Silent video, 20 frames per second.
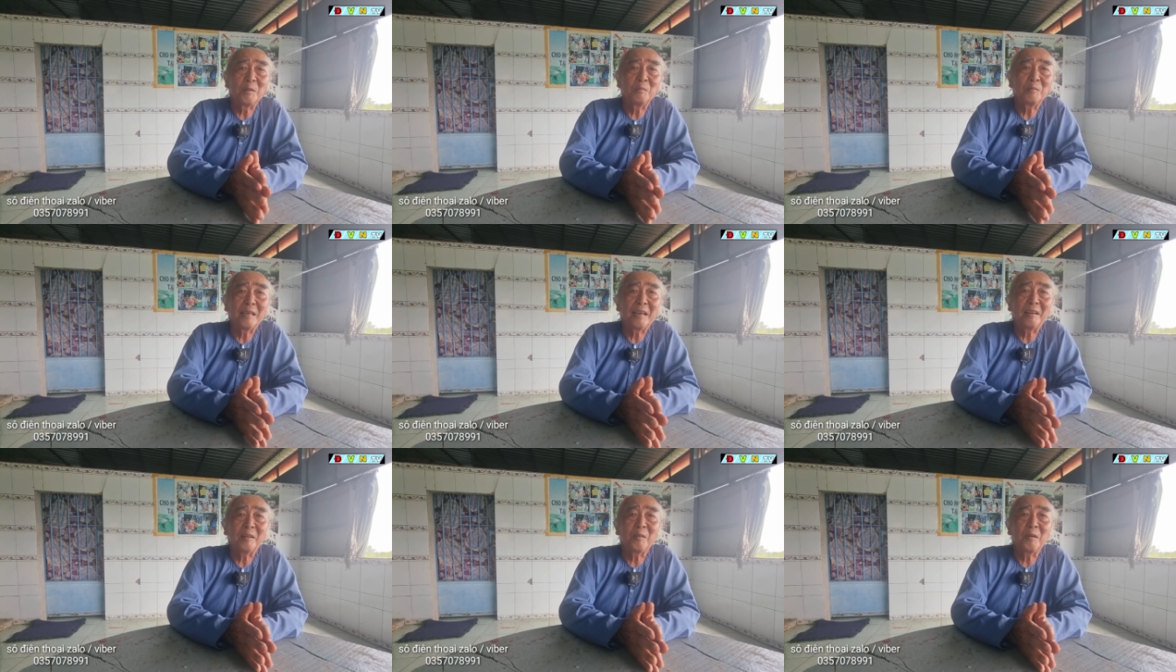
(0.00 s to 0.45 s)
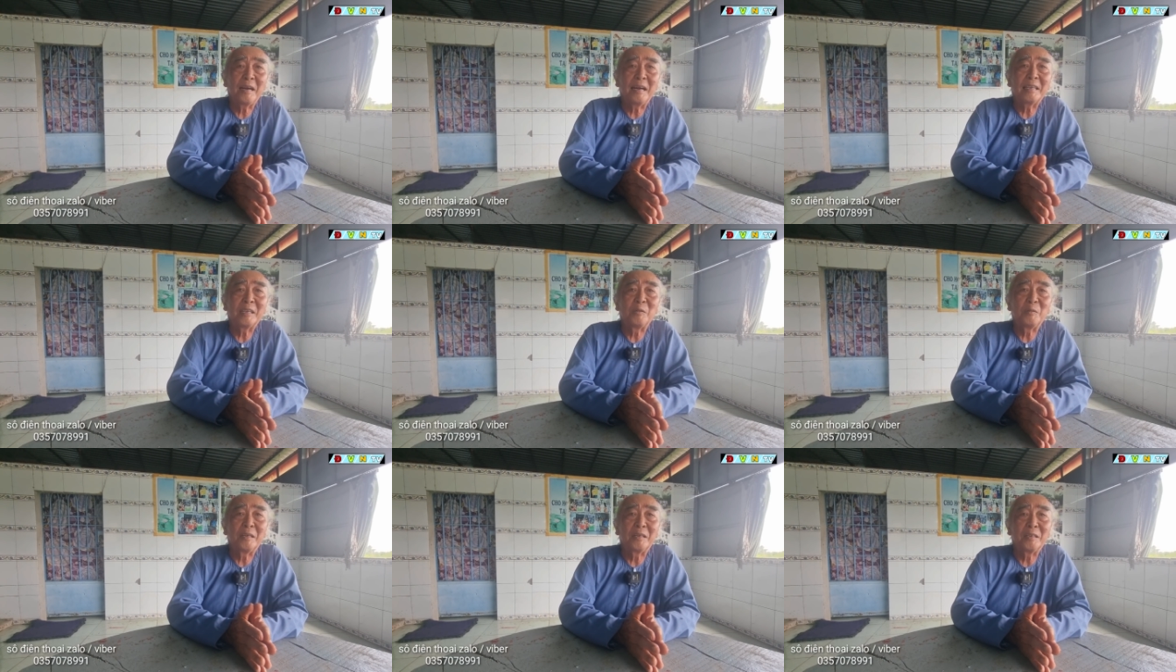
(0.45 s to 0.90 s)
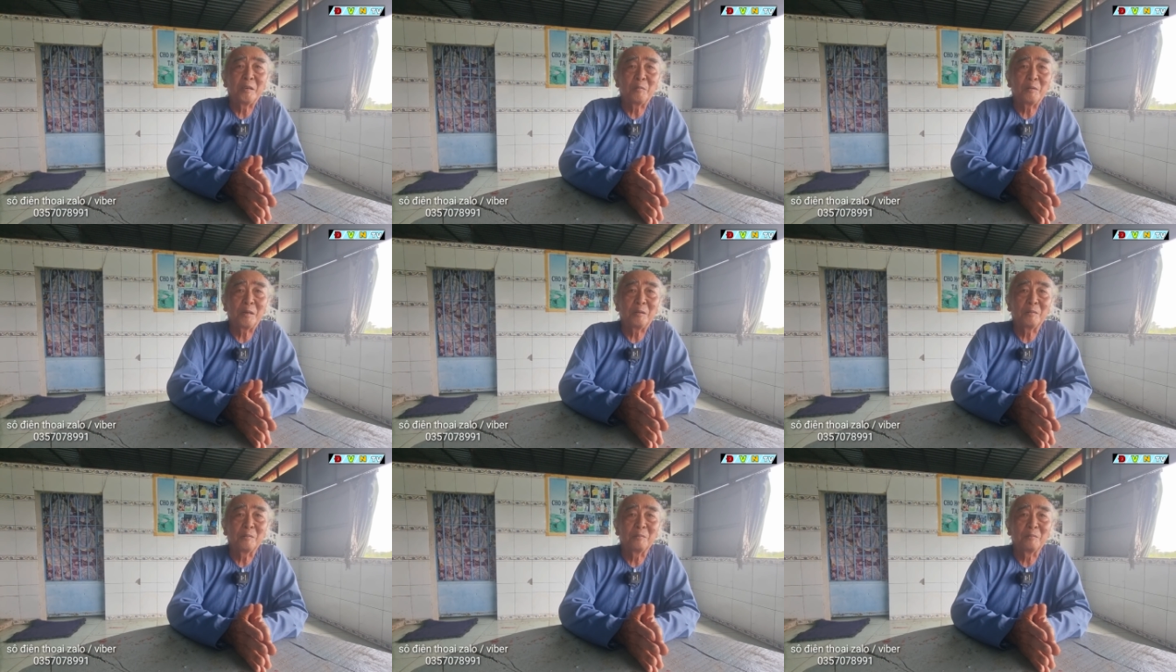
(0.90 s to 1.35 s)
chúng ta có ai chịu nhẫn nhục
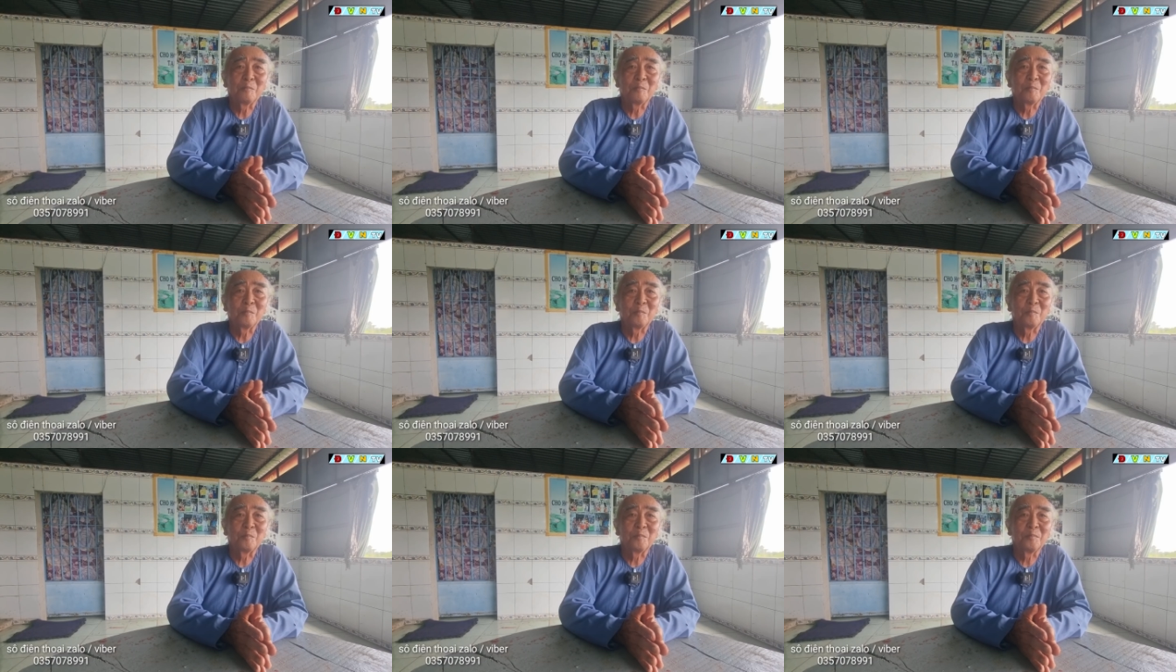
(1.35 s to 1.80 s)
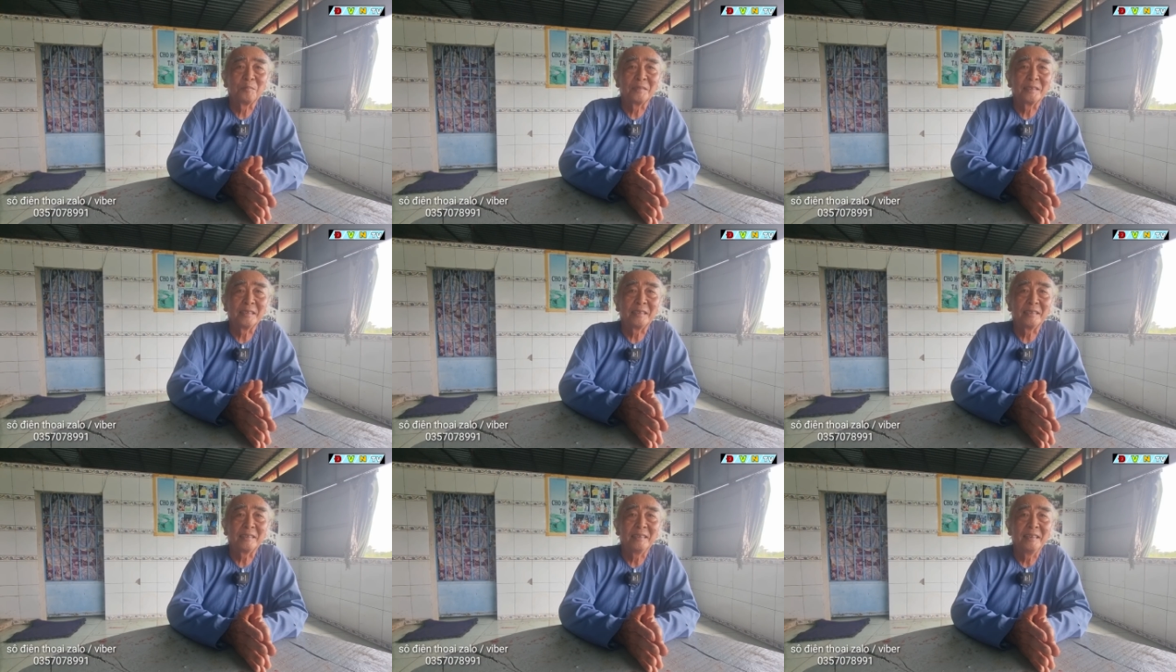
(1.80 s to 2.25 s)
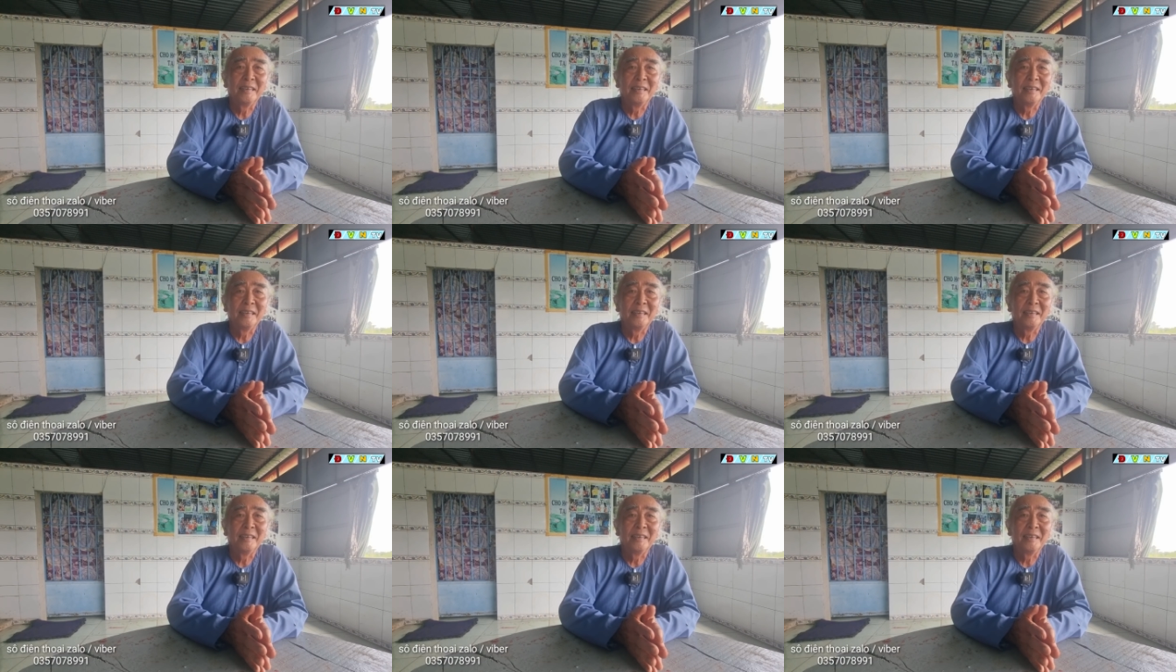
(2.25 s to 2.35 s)
không nha.